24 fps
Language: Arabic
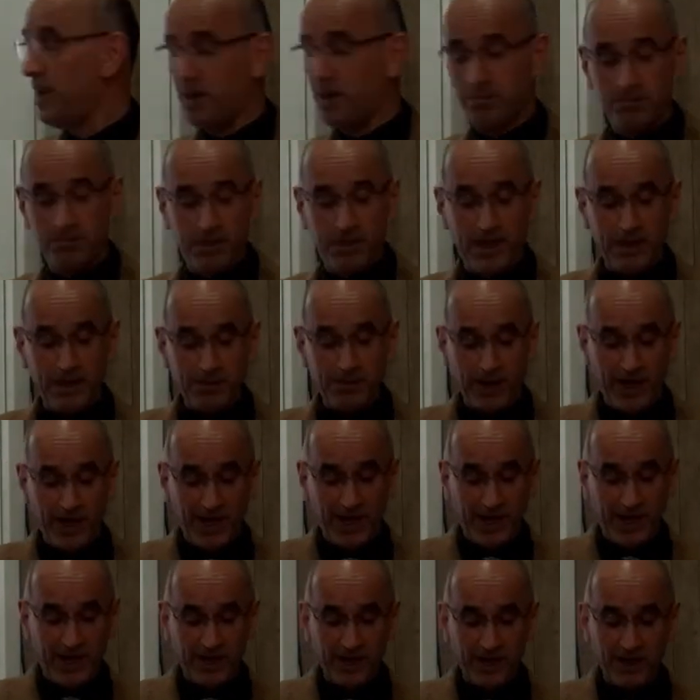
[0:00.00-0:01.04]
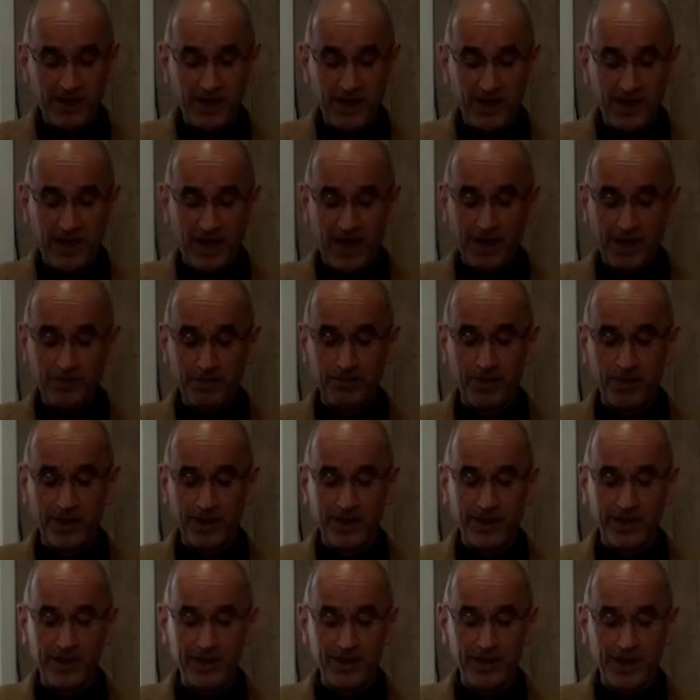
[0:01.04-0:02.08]
بالمحل
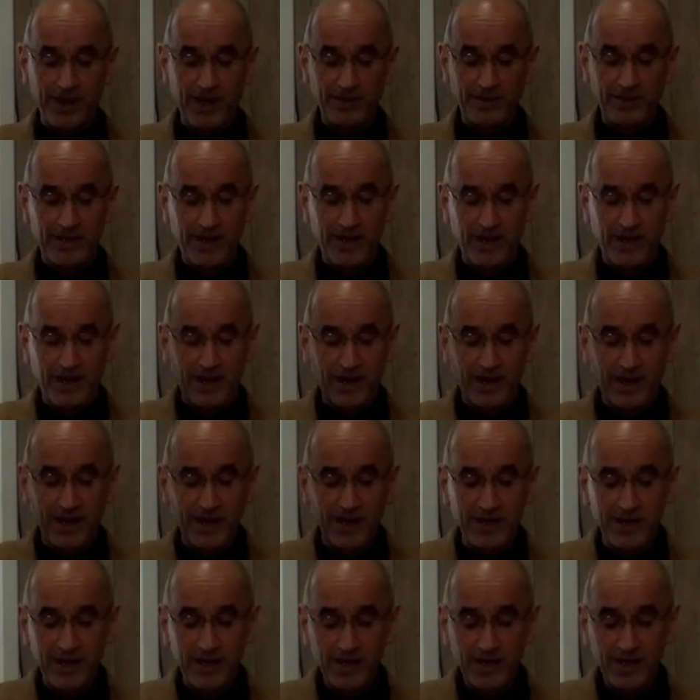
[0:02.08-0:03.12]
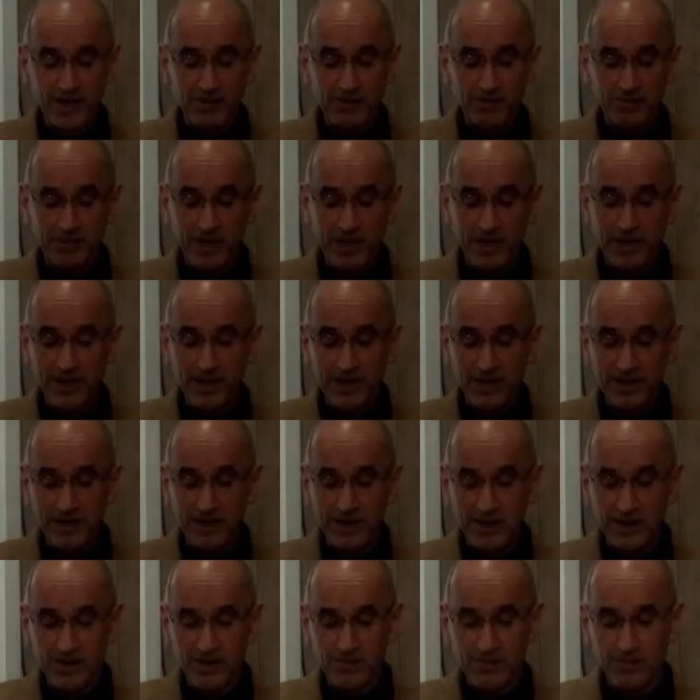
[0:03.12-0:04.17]
عبر عن الحال
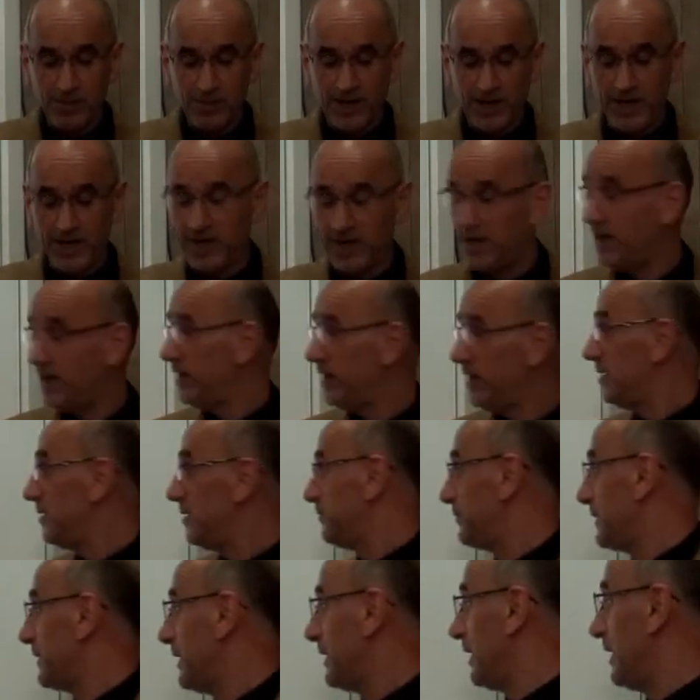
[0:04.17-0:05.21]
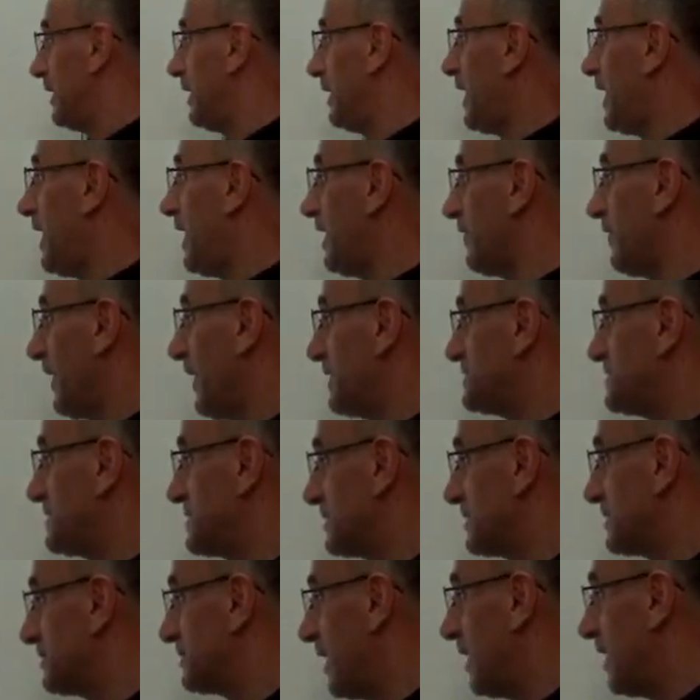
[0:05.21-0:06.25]
بالمحل نلاحظ عزيزي
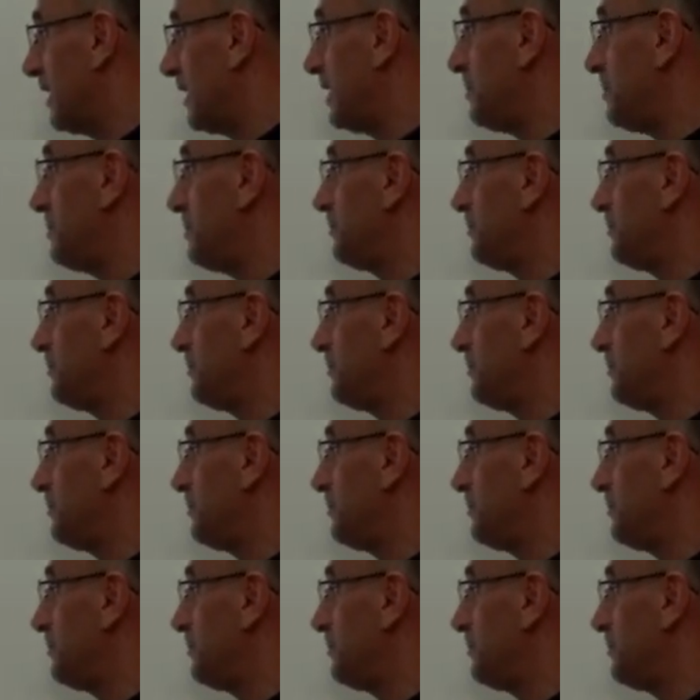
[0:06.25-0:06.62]
الطالب